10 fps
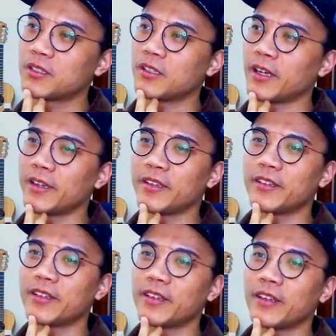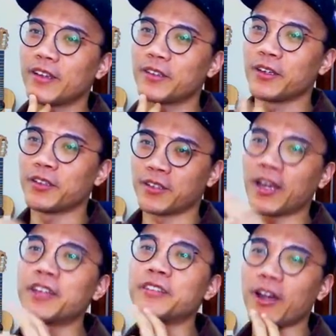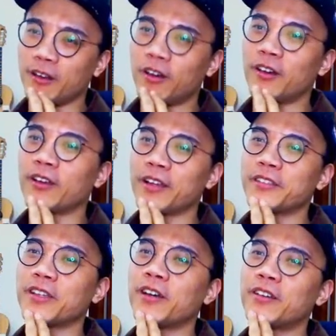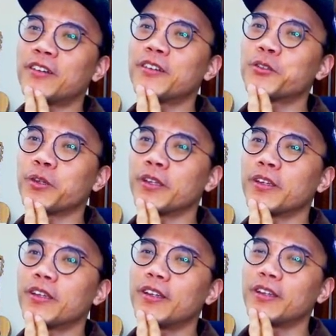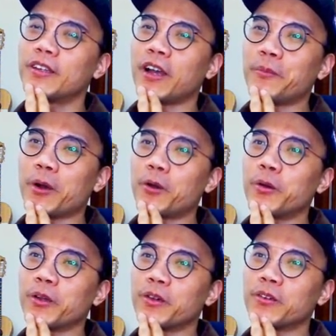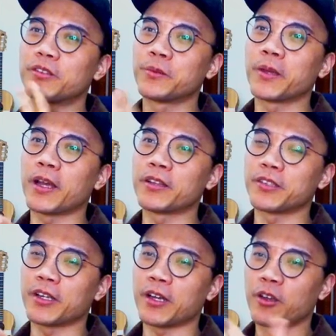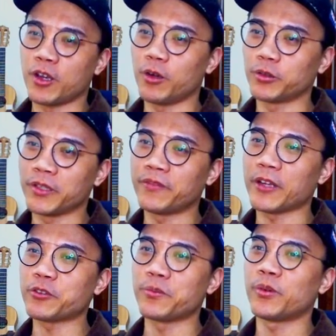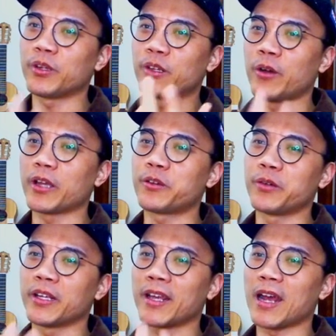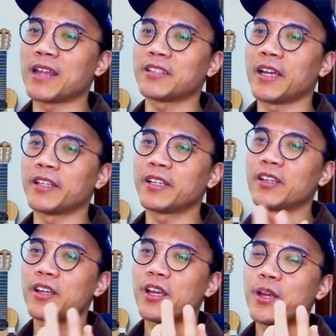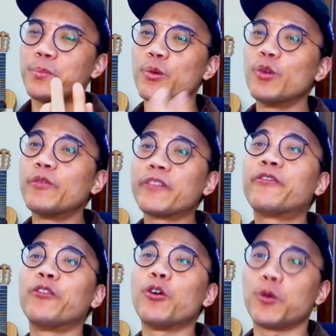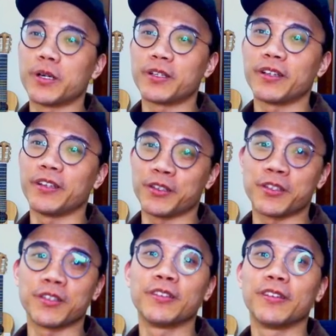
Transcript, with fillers: 哎，呃，看一下好了哈，看一下好了。所以还包括有这边刚刚几个像 goat inflection point、quiet quitting、gaslighting、moving forward 也是。